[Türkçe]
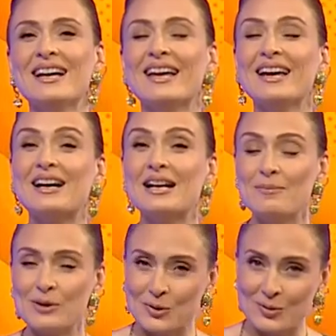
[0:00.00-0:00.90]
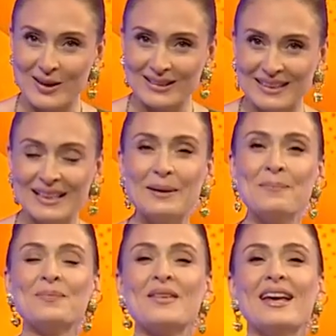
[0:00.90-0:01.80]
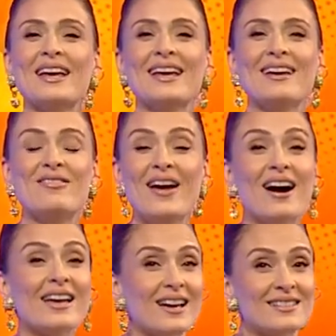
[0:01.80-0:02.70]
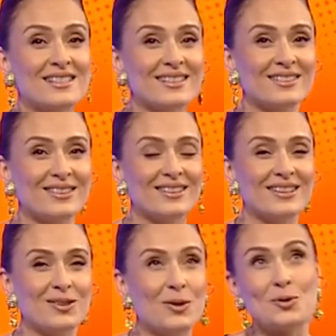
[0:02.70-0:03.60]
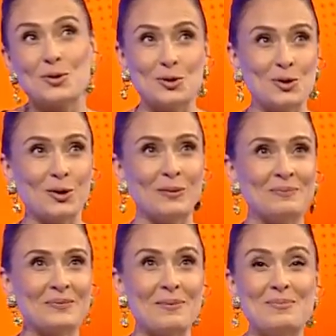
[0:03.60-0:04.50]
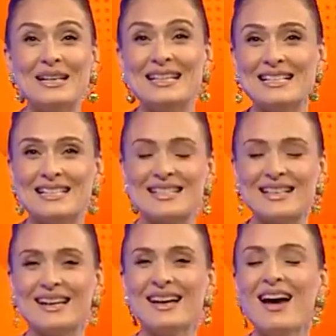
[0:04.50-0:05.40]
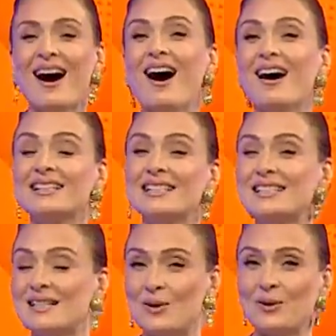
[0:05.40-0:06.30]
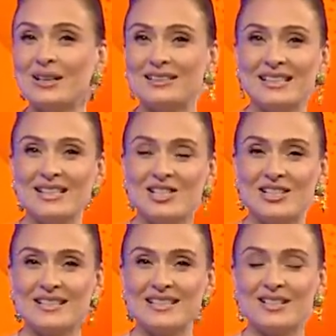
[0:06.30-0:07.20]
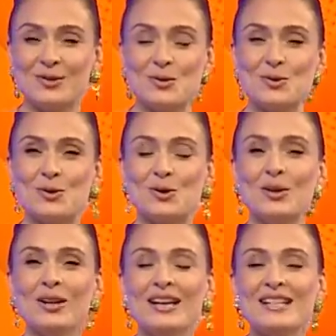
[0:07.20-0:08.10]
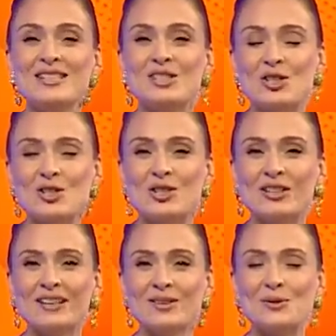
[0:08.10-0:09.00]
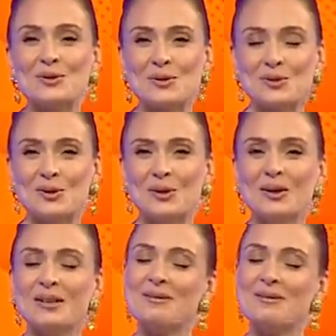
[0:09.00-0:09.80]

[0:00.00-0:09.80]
e, kalemi kuvvetli e, ve hayat görüşü, bilgisi, ailesiyle olan ilişkisi güçlü, sıcacık, huzurlu,